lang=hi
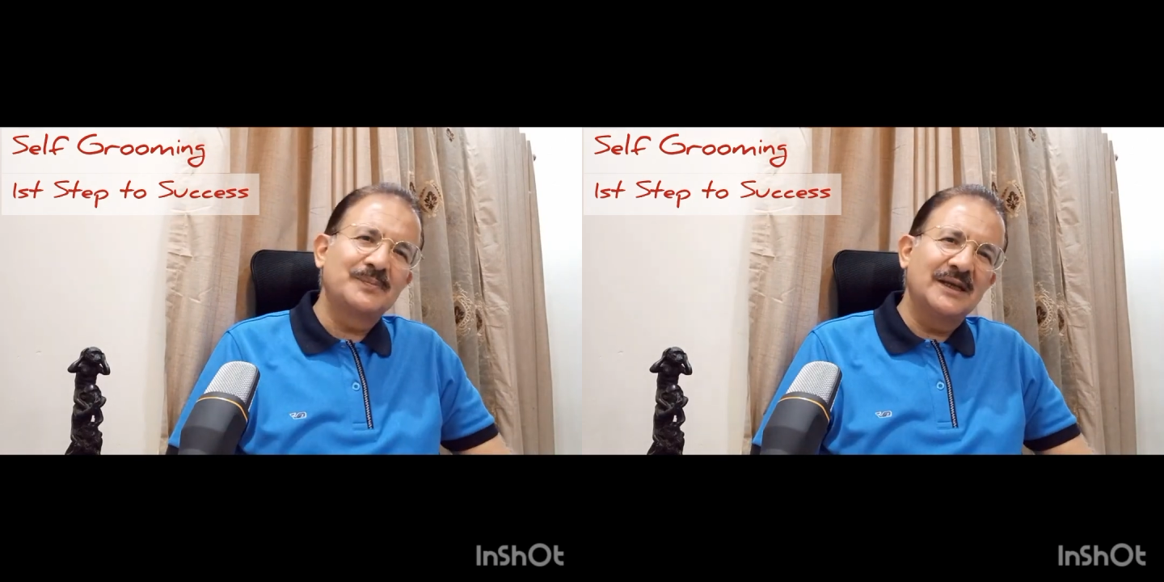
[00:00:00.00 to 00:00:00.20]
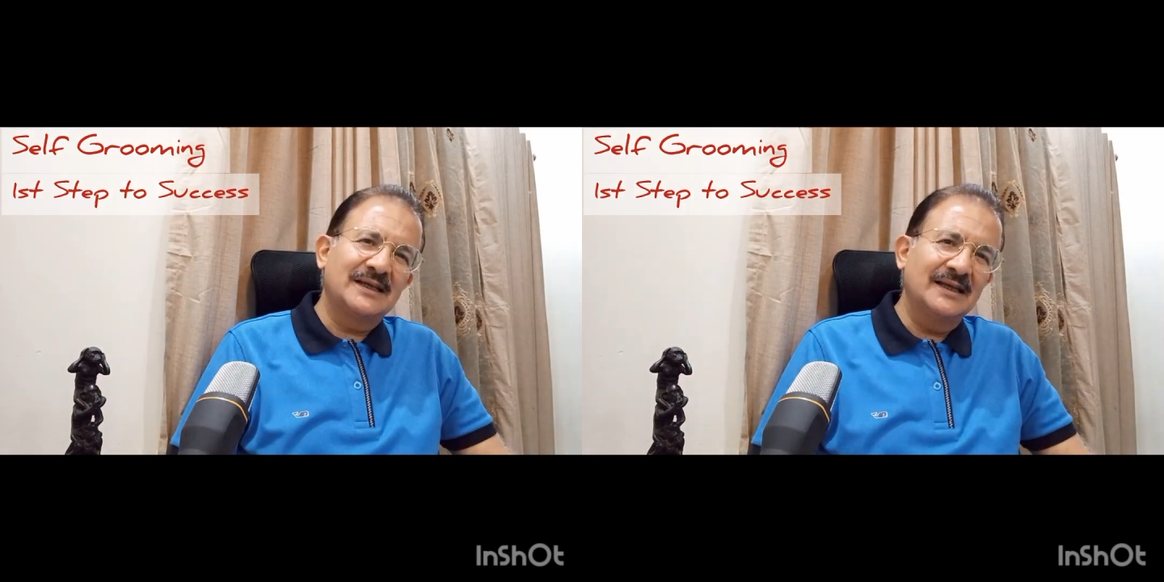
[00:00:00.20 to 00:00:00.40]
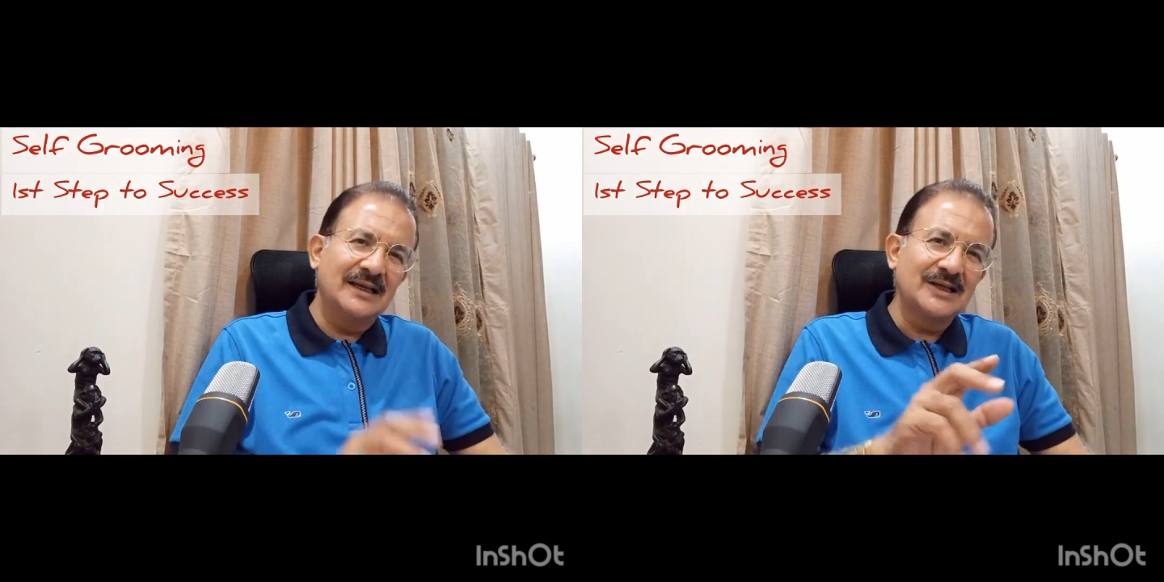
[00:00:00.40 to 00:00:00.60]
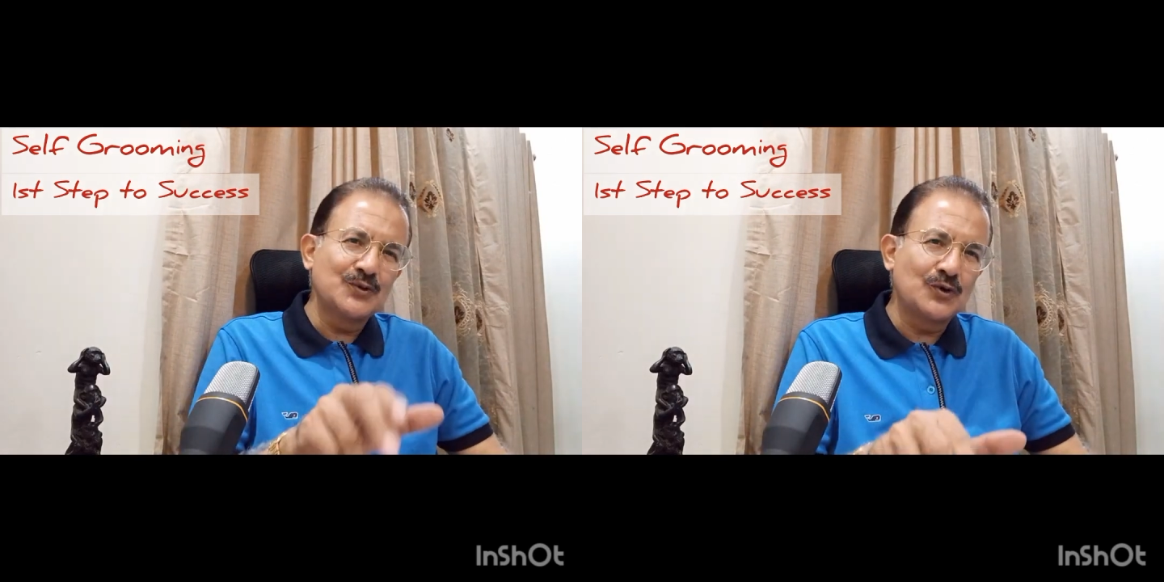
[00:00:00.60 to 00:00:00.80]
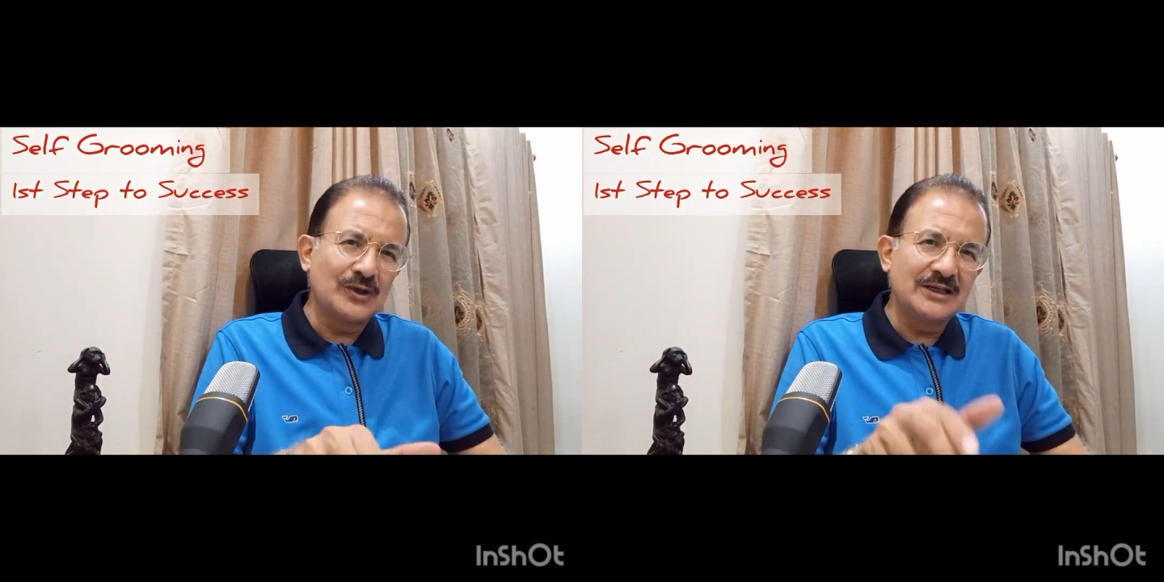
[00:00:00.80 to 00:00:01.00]
देखेंगे कि
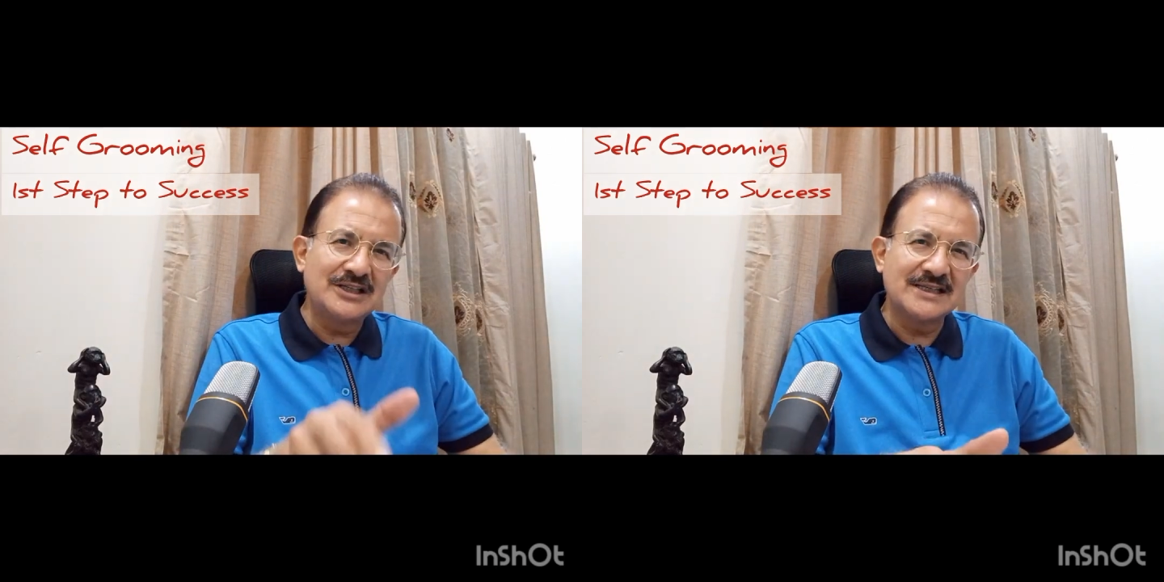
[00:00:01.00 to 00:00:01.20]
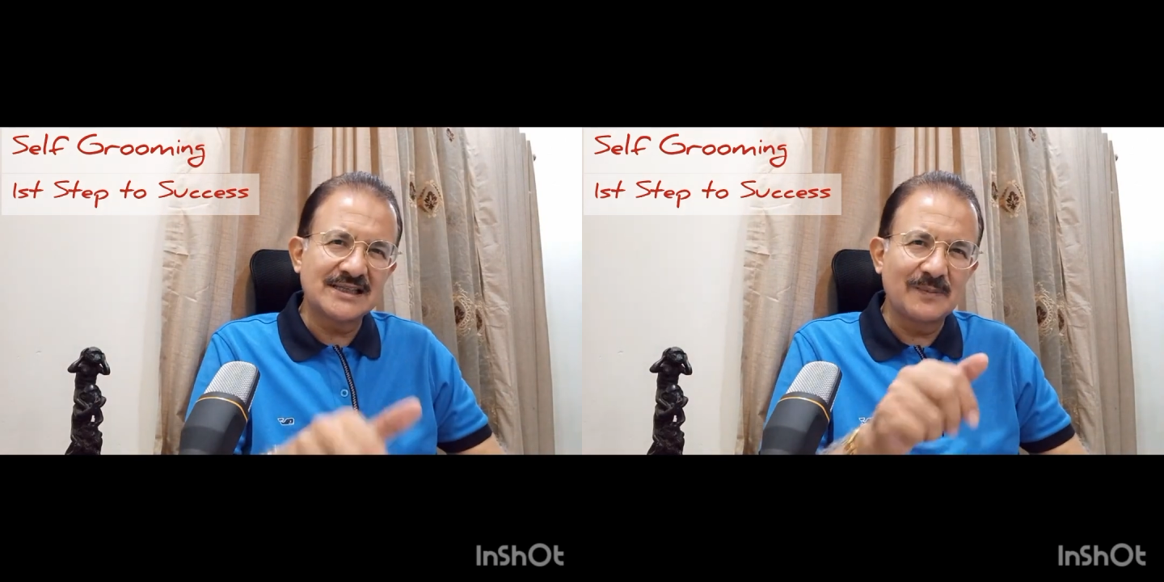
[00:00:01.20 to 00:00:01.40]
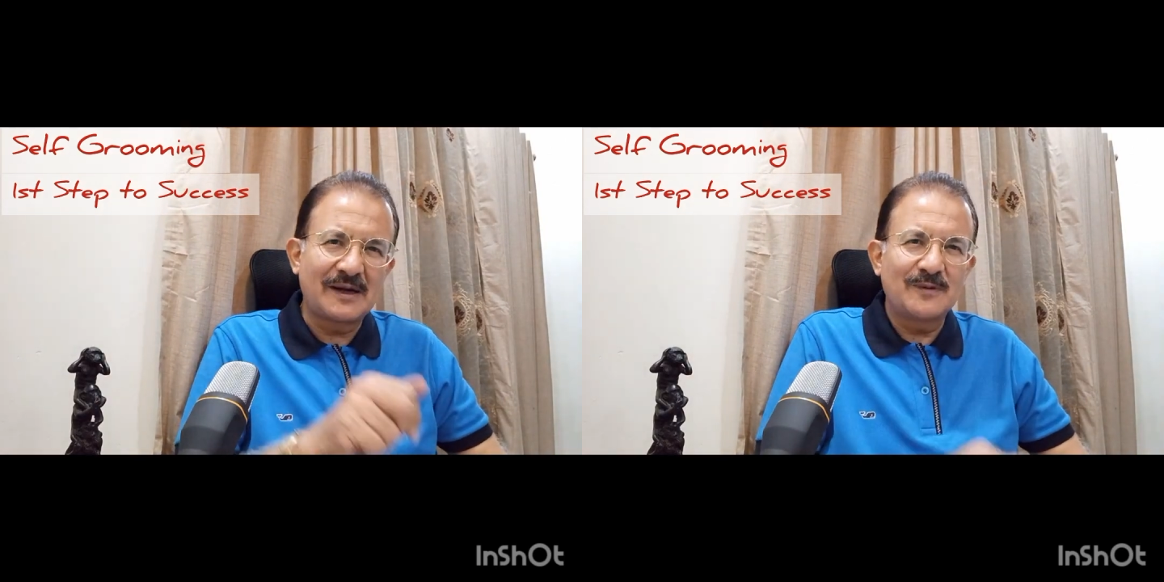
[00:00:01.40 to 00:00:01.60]
उन्होंने जीन्स की पैंट